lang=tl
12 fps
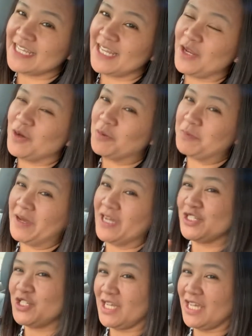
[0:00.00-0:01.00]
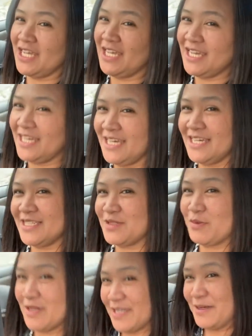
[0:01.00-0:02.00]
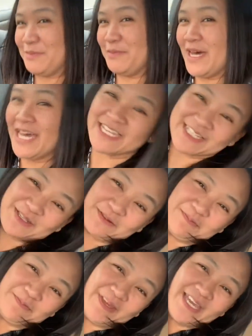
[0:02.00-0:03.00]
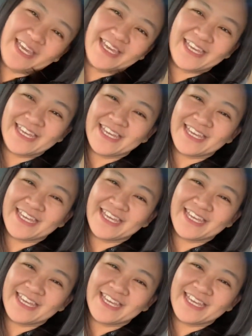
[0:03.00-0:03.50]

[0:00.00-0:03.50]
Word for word: Hello Beshies! Welcome back to me!